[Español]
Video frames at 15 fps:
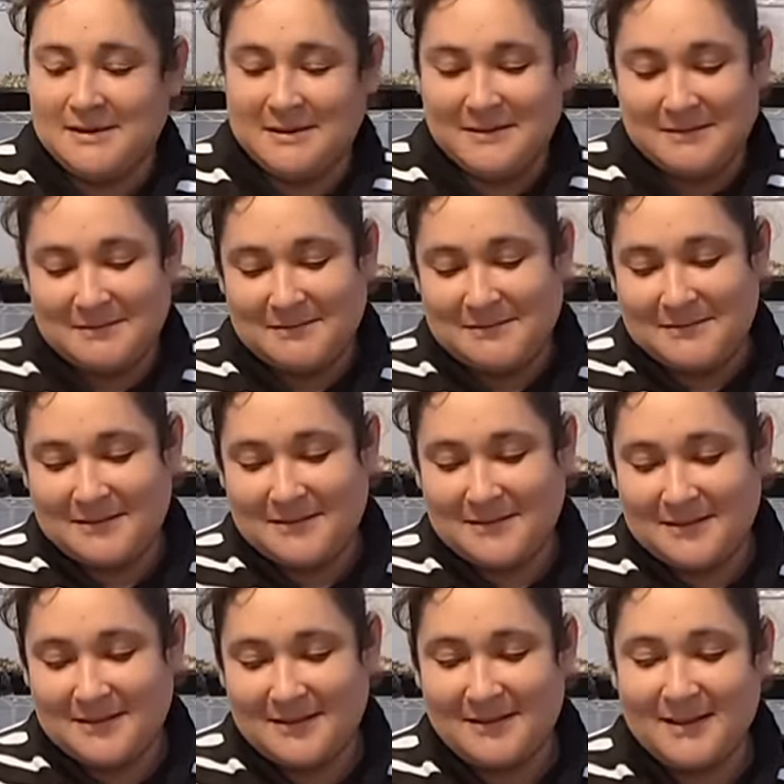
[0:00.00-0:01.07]
¿Para
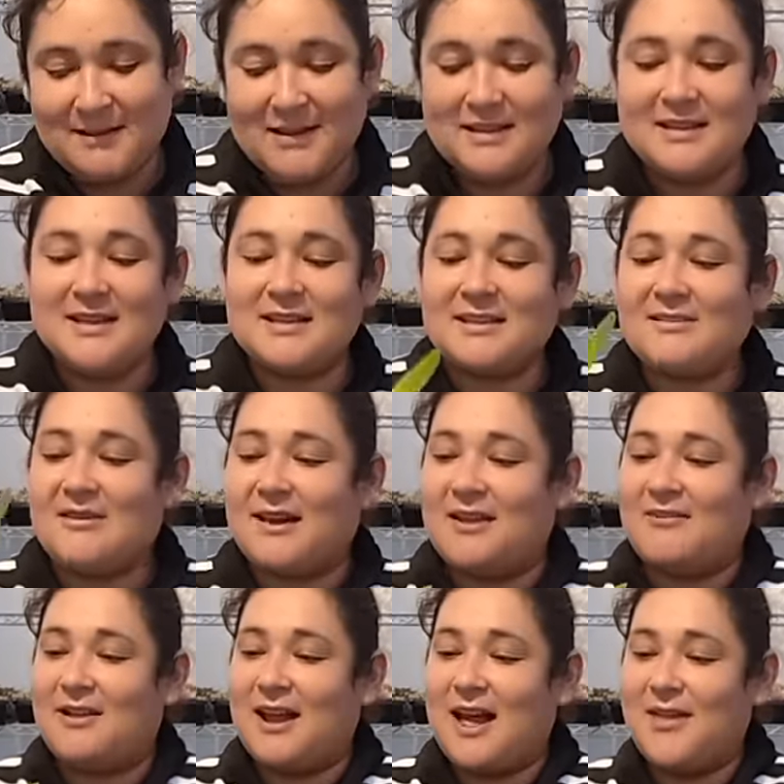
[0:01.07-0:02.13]
este ya estaba
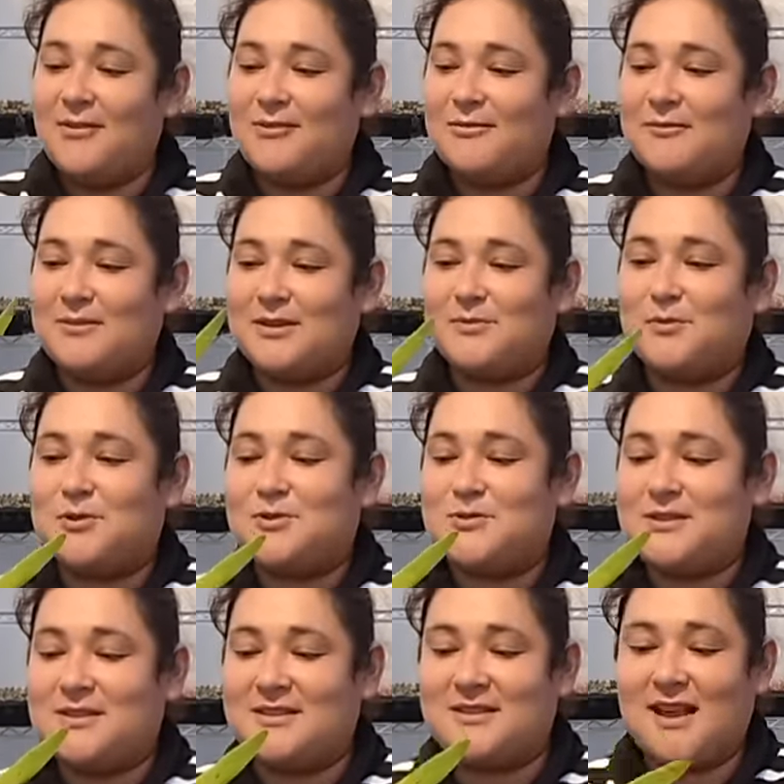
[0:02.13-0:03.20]
quebrado, mi esposo
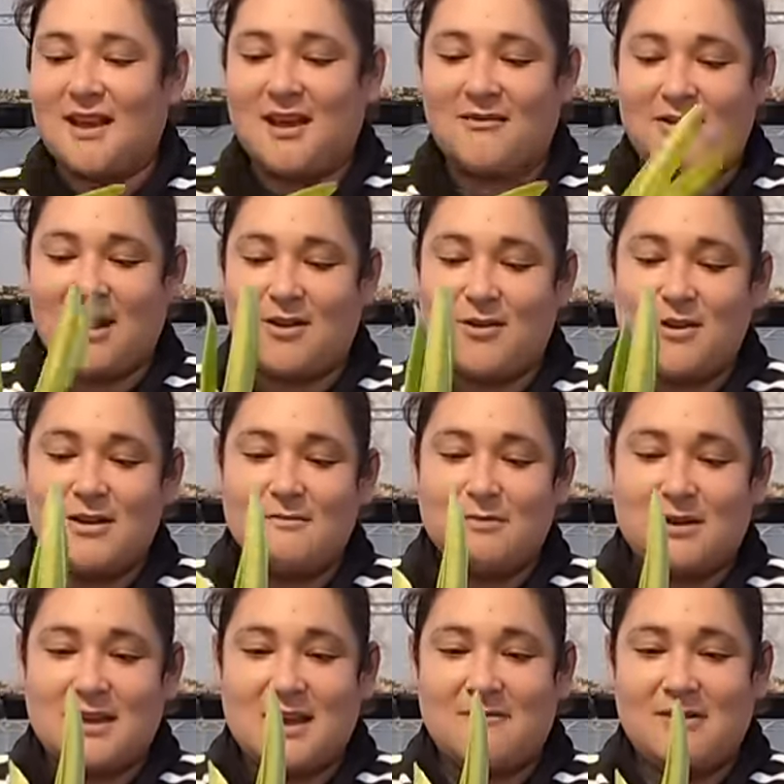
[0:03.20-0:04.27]
dice, está quebrado,
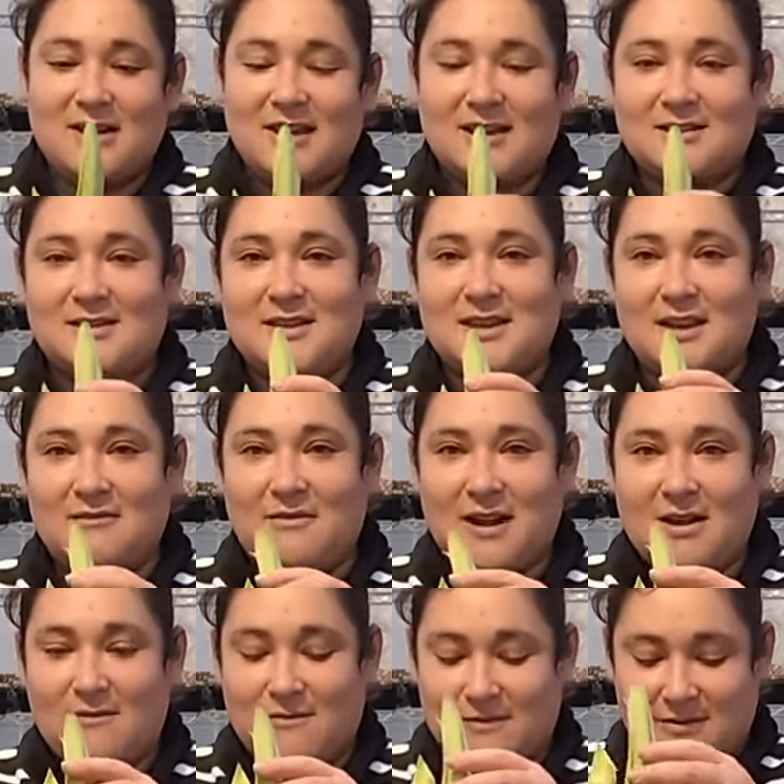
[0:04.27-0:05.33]
pero ya venía así
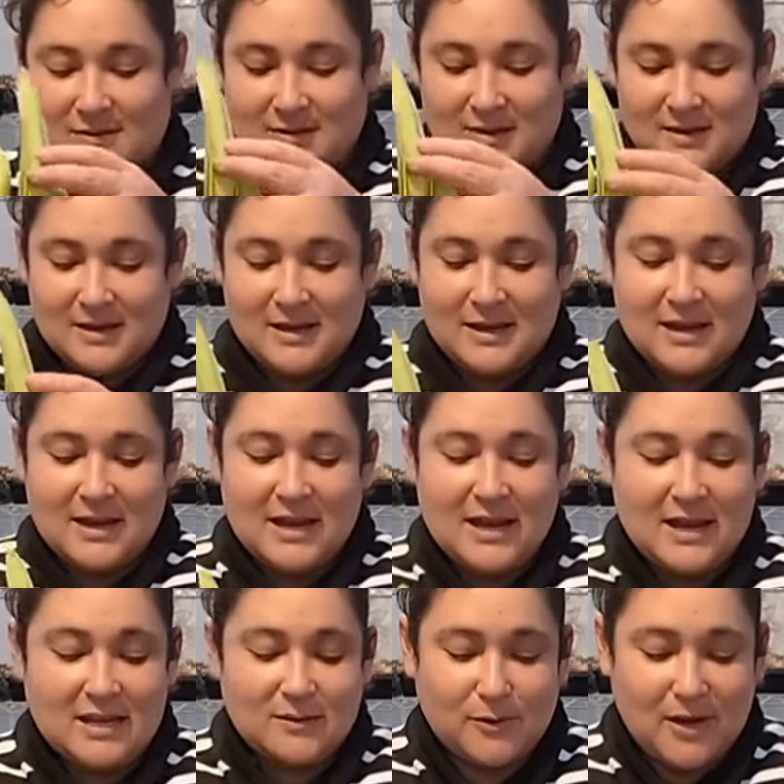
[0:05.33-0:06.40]
quebrado. Y
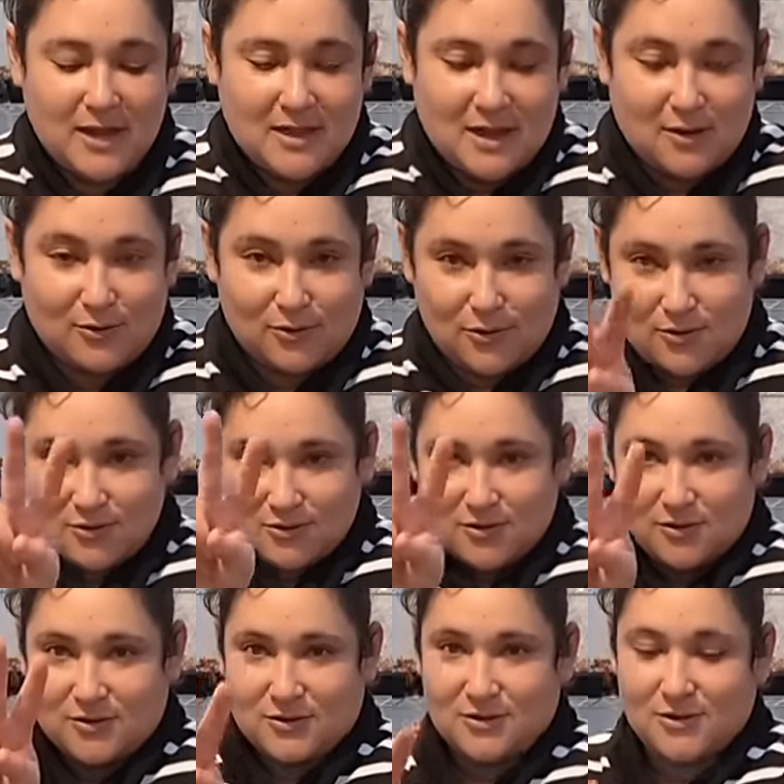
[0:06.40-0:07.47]
les voy a dar dos
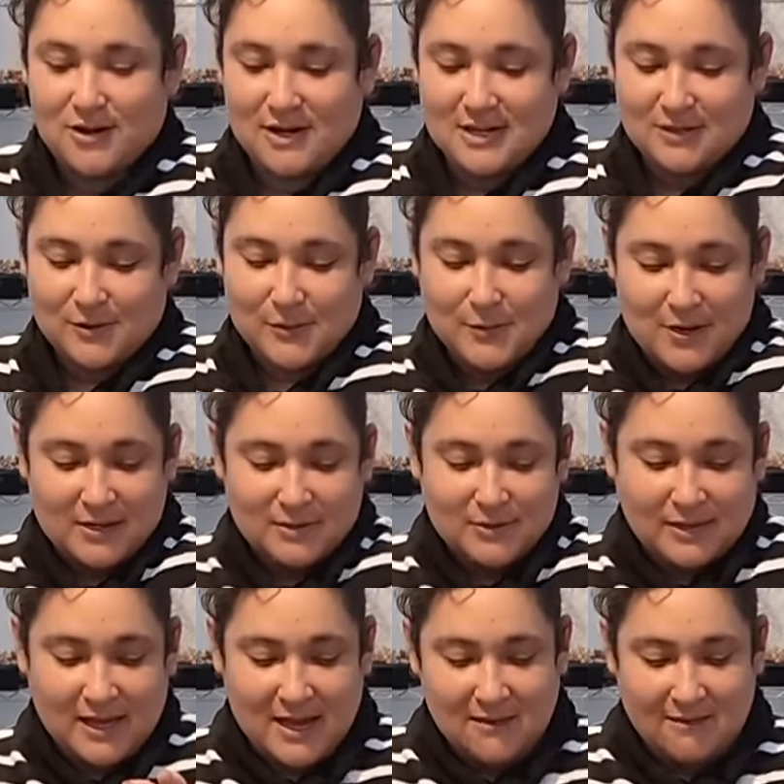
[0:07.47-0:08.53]
opciones como estos
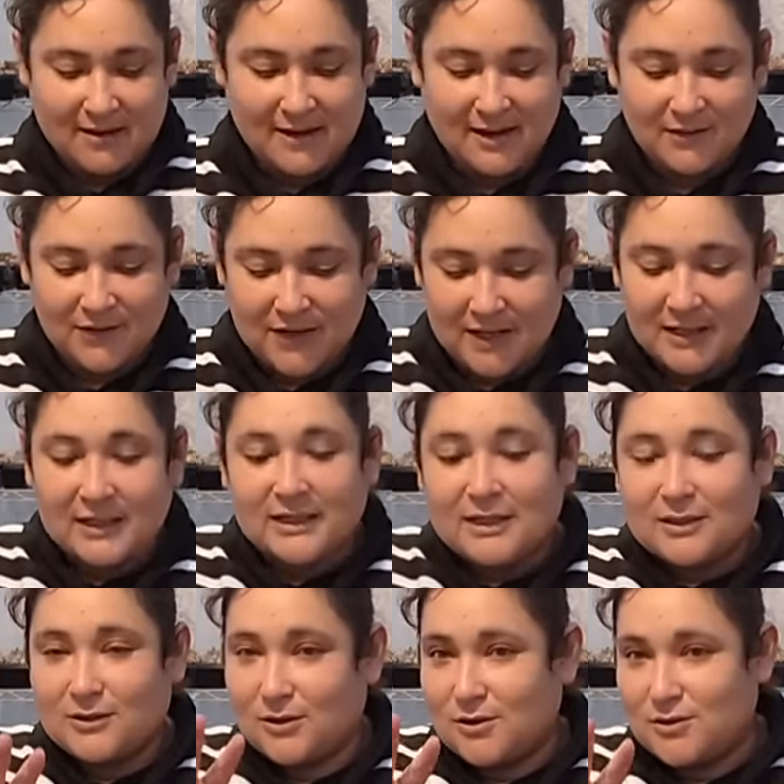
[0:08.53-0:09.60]
que ya van a abrir,
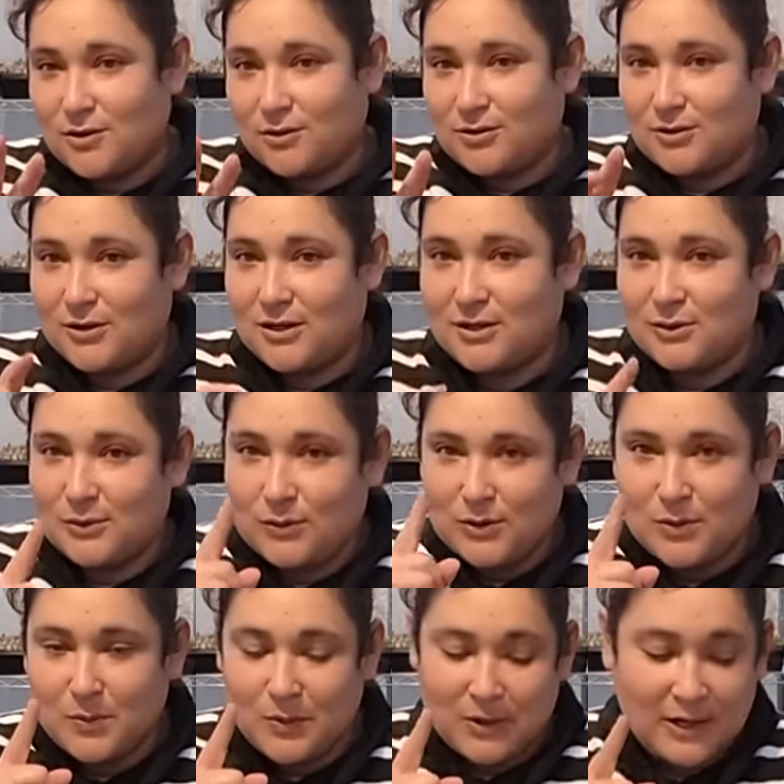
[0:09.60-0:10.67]
dos opciones.
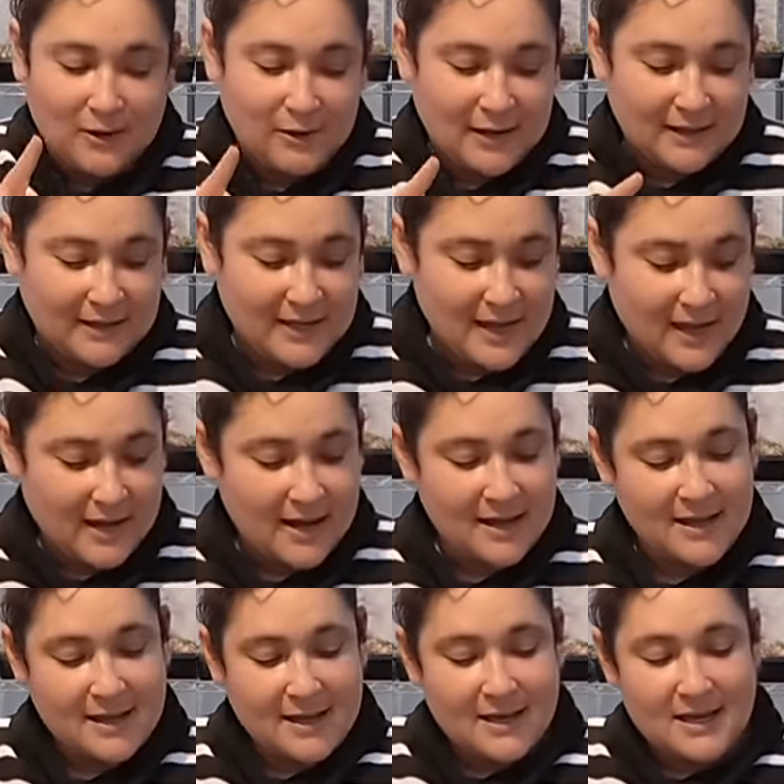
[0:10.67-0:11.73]
Uno ponerlo en la tierra
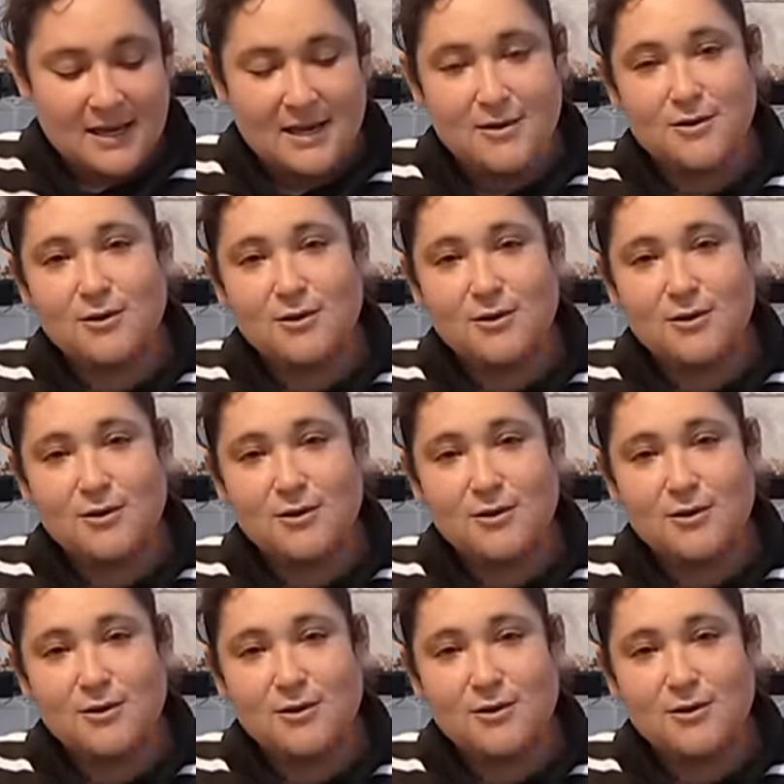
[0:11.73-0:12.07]
y